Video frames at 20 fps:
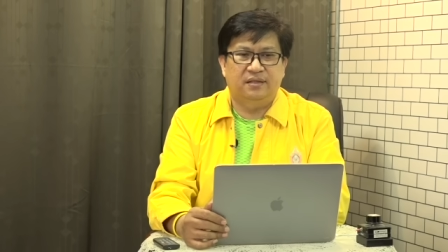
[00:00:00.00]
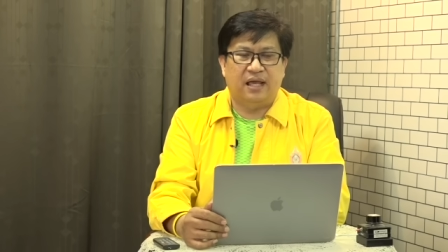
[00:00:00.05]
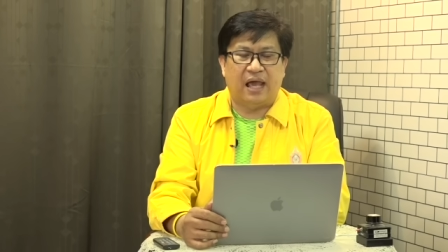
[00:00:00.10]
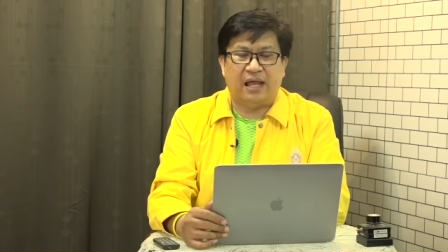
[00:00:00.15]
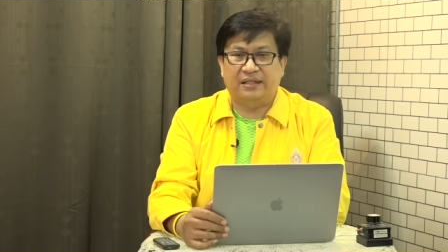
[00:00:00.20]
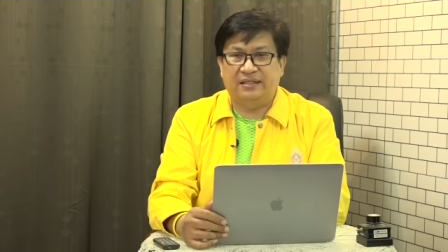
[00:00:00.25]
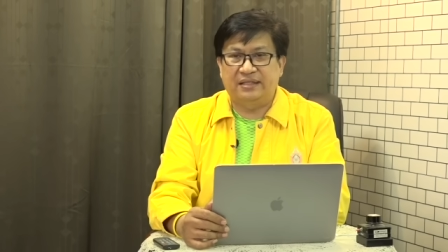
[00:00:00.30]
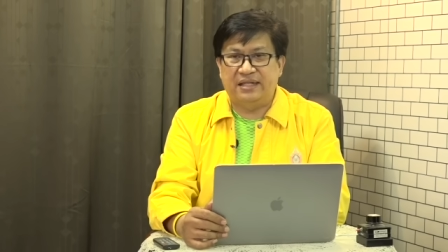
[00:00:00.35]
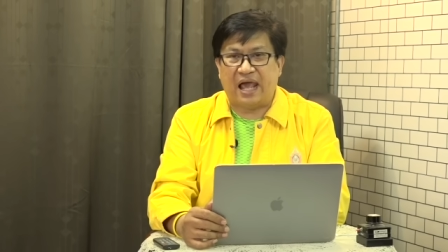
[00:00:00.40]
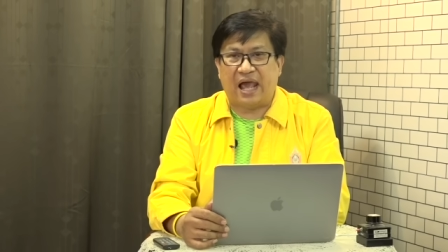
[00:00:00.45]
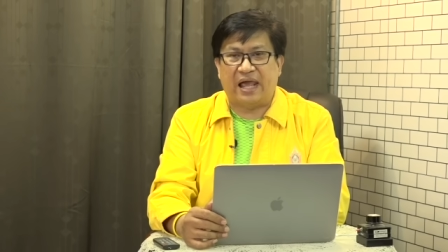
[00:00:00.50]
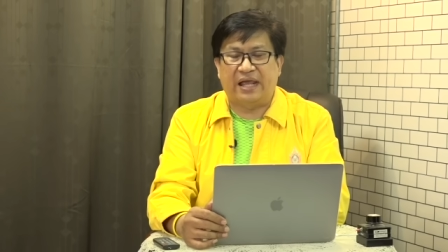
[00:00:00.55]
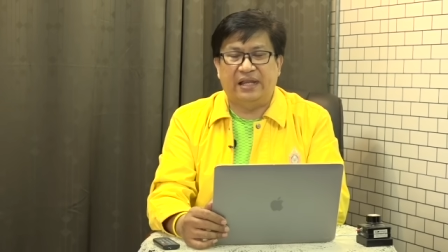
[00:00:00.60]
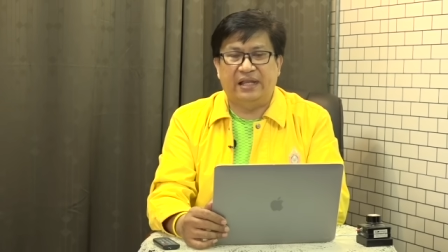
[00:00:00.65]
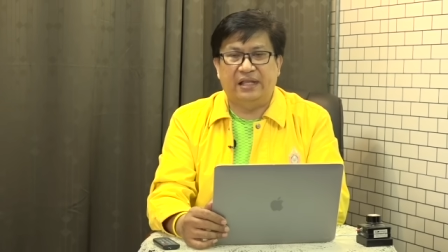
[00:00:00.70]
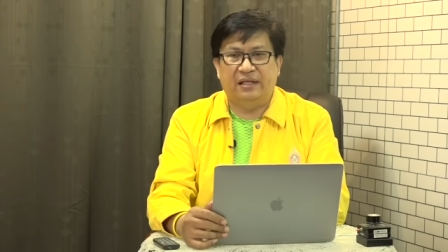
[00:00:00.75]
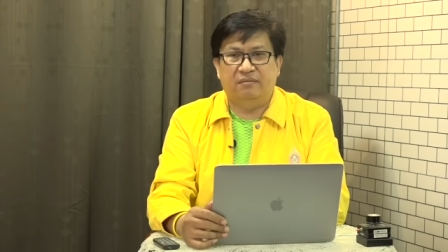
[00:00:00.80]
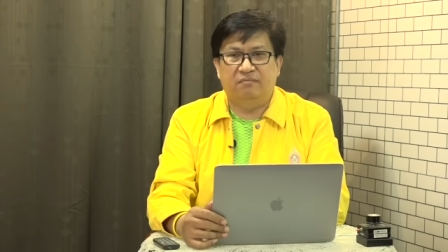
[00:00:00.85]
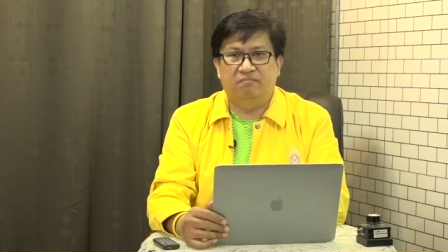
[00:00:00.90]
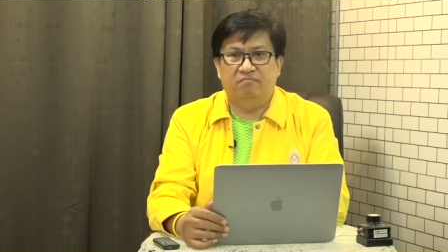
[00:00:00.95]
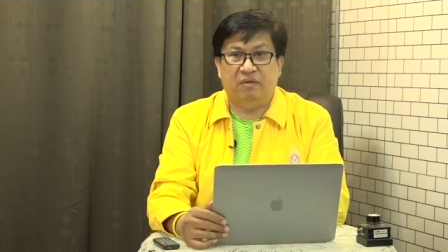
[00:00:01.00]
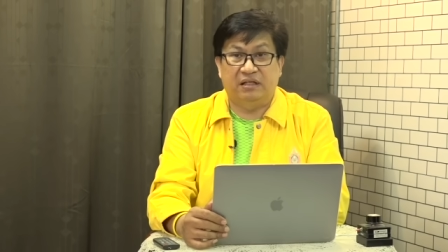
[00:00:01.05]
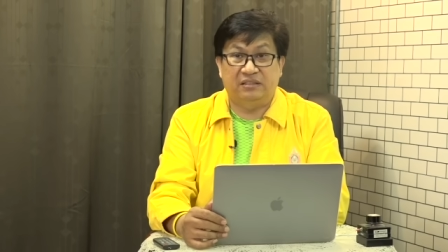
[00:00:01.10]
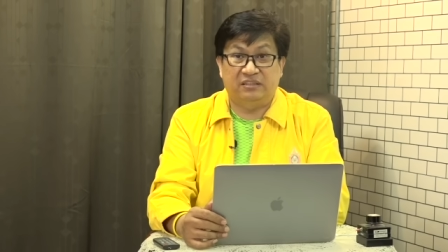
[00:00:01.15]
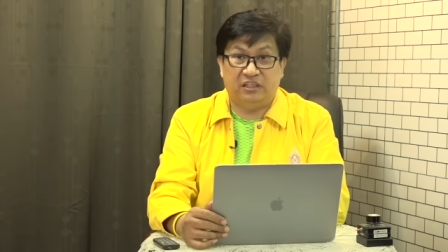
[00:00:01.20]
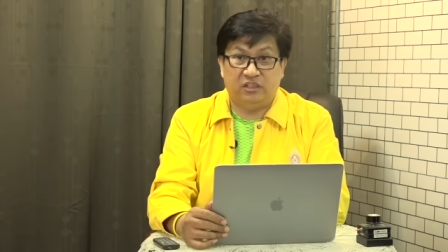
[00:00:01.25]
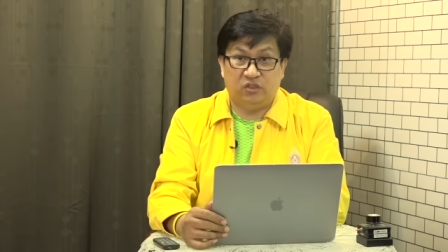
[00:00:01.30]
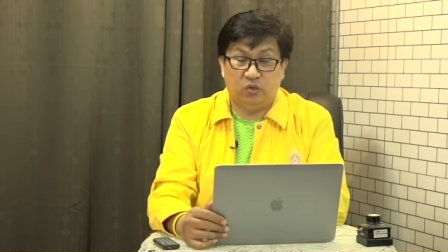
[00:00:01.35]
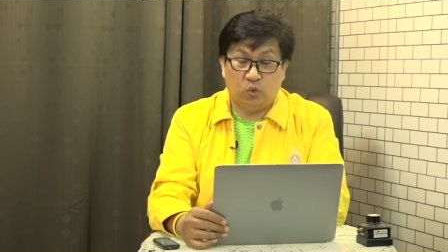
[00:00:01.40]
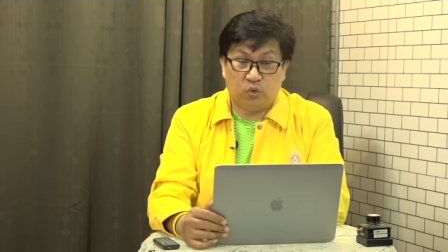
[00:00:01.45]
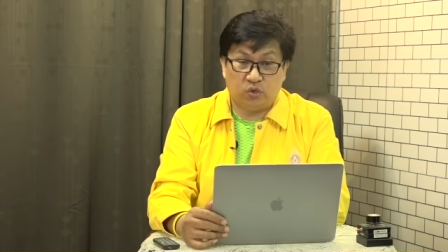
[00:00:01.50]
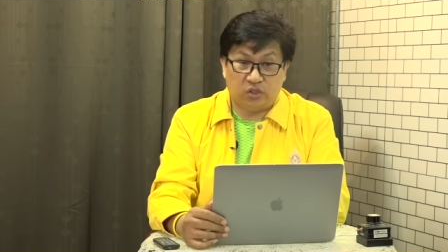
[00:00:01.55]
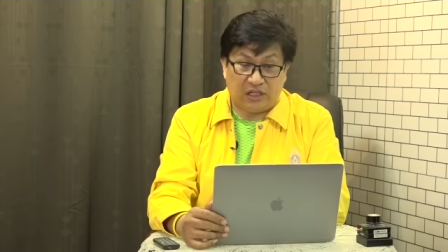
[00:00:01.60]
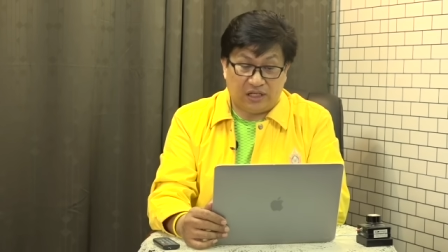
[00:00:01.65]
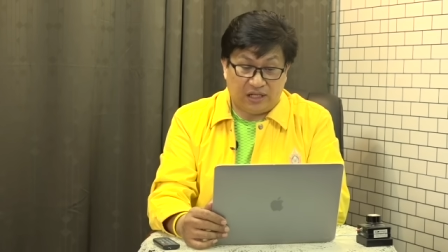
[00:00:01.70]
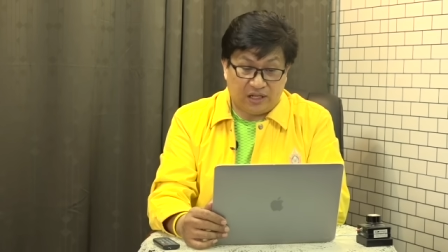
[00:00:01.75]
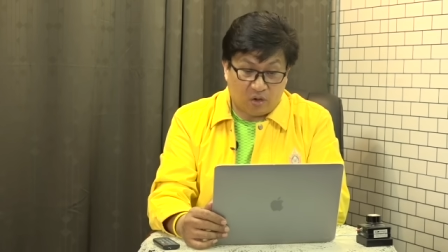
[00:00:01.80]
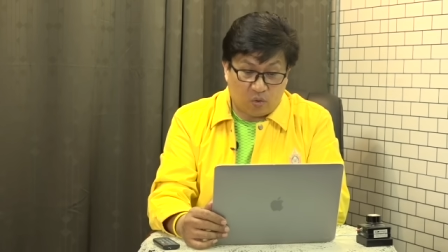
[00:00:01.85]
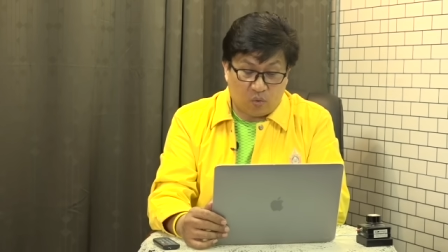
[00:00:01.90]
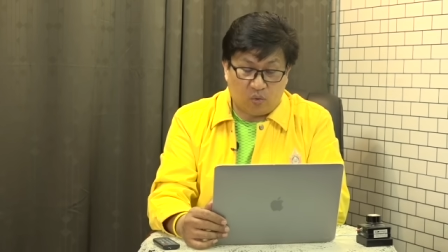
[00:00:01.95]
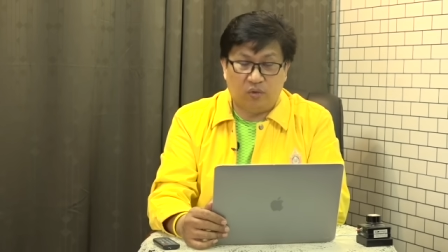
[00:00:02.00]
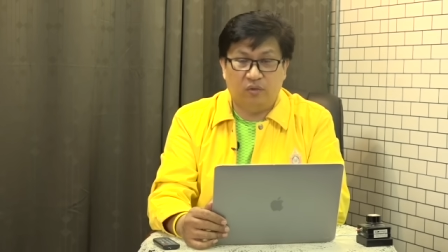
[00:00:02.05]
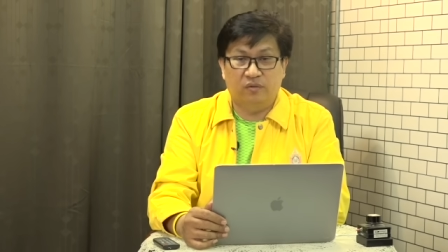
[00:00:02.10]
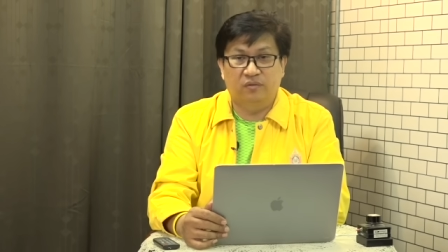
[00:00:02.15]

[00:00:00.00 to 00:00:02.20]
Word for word: หัดใหญ่เนี่ยมันจะยุติลง